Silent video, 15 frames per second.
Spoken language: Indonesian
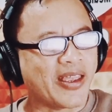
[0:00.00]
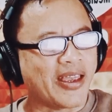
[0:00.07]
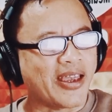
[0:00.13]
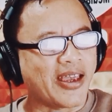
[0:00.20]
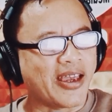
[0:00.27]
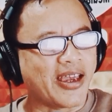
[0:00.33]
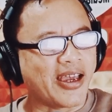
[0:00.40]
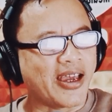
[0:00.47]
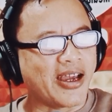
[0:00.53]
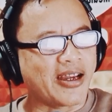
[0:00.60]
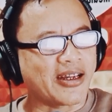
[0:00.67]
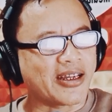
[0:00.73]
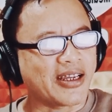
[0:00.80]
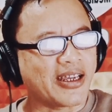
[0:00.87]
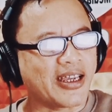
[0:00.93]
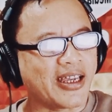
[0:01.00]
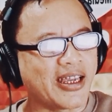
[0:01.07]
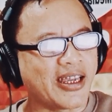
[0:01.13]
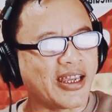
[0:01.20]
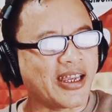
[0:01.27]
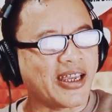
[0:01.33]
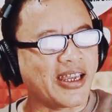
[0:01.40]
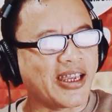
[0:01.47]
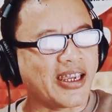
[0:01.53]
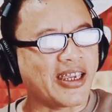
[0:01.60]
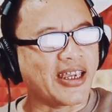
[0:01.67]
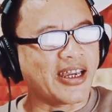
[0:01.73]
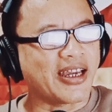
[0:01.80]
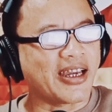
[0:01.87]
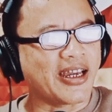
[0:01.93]
Iya. Oke,
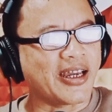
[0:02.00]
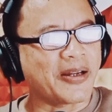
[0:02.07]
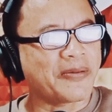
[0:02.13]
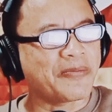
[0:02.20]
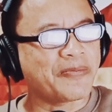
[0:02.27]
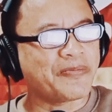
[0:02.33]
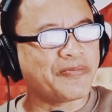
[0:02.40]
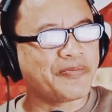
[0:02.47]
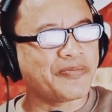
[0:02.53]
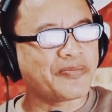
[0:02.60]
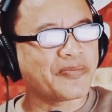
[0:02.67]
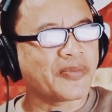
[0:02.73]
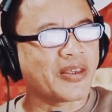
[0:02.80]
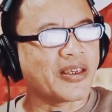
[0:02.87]
ya. Terima kasih.